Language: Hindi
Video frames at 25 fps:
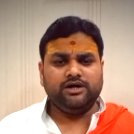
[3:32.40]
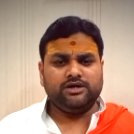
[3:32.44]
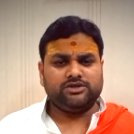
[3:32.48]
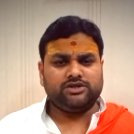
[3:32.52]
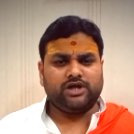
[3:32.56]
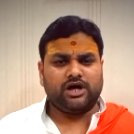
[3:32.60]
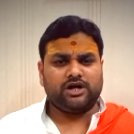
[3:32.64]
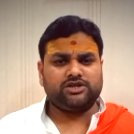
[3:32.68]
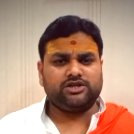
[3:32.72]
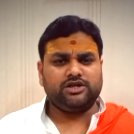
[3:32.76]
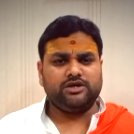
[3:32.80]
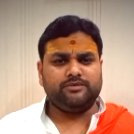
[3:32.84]

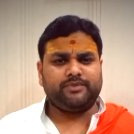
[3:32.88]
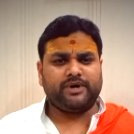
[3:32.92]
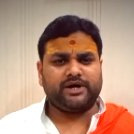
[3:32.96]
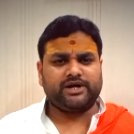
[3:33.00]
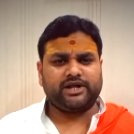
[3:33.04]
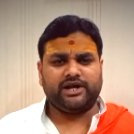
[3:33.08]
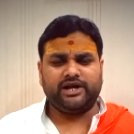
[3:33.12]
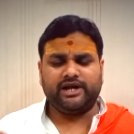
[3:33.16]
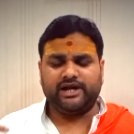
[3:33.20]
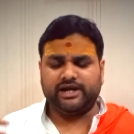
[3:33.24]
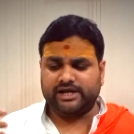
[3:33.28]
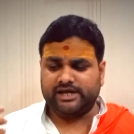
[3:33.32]
धरती
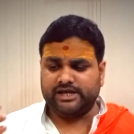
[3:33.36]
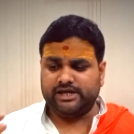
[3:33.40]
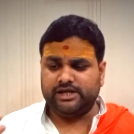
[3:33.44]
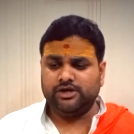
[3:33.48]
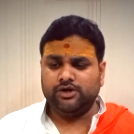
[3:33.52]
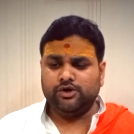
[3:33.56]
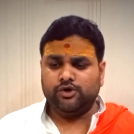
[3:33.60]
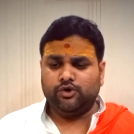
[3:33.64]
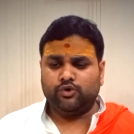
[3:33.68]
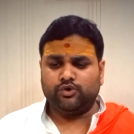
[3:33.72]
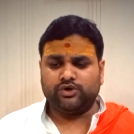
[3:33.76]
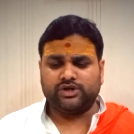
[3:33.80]
फटने लगी
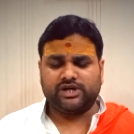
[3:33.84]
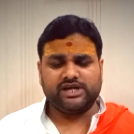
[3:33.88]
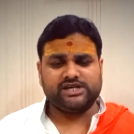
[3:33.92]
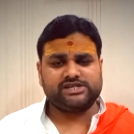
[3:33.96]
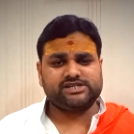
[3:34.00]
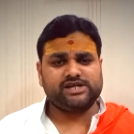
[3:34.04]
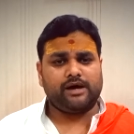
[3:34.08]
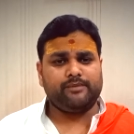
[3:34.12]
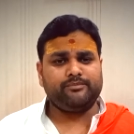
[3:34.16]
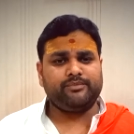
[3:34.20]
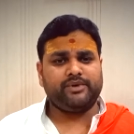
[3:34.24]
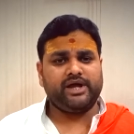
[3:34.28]
उनके
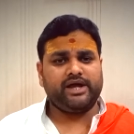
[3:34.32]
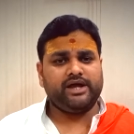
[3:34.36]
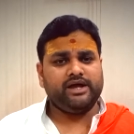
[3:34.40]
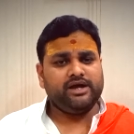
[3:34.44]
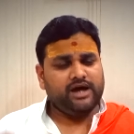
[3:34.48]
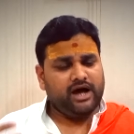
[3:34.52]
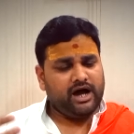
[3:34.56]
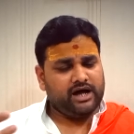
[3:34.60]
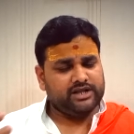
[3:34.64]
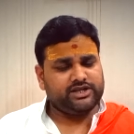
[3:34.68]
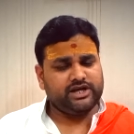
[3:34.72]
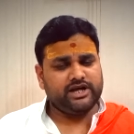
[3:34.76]
सामने
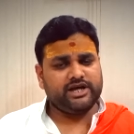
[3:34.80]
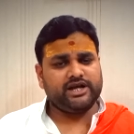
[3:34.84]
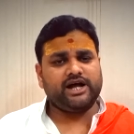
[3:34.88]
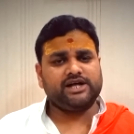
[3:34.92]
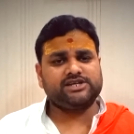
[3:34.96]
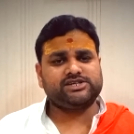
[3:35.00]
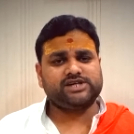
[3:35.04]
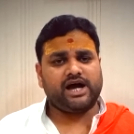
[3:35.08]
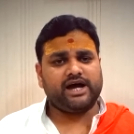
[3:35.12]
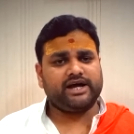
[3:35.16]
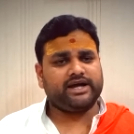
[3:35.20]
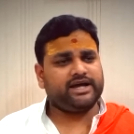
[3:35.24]
अंधेरा
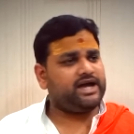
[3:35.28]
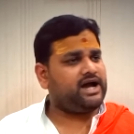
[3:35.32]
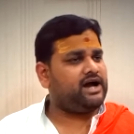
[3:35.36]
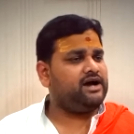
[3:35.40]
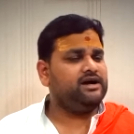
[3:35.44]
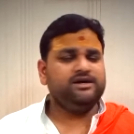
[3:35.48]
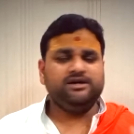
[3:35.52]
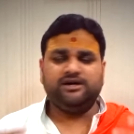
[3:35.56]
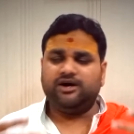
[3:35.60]
छा गया